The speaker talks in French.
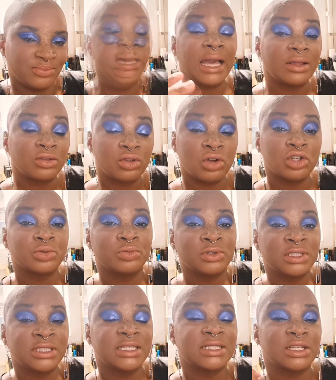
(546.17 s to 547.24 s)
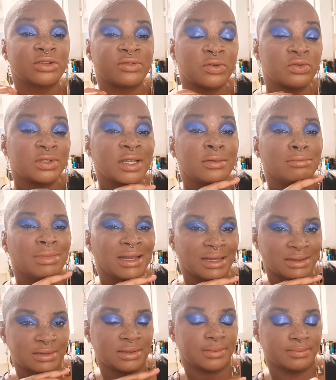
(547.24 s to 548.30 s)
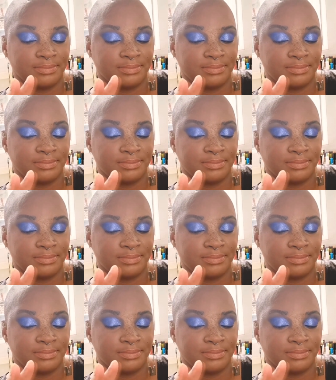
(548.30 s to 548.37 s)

Et à tort, je me disais que ça devait coûter une blinde.